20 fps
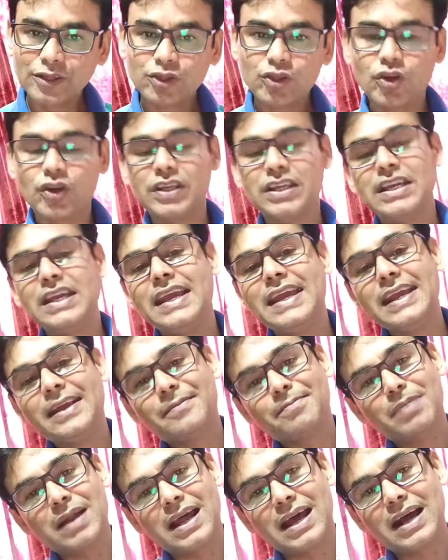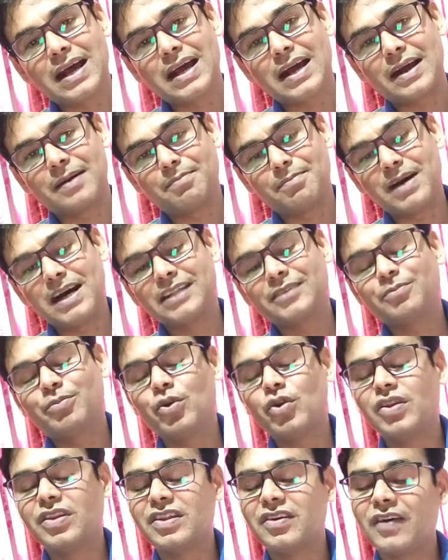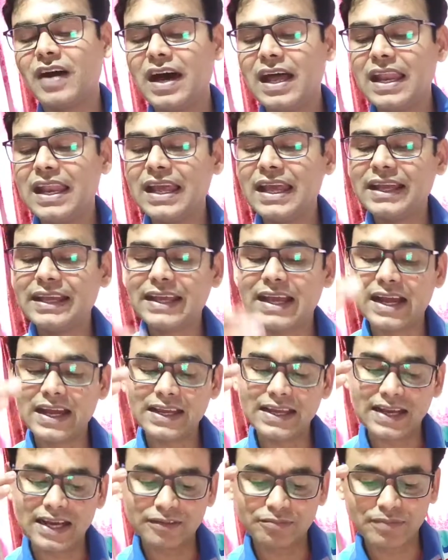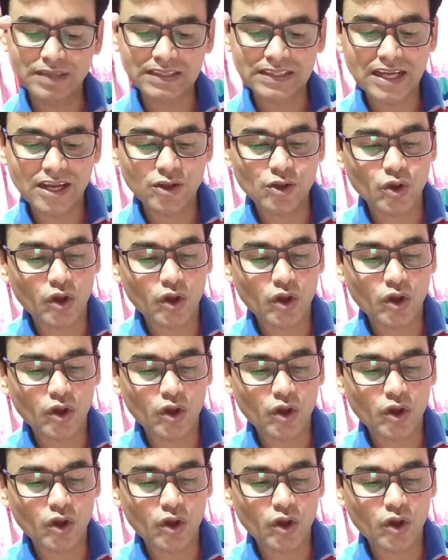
तो ये एक बड़ा महत्वपूर्ण सवाल है कि आखिर आत्महत्या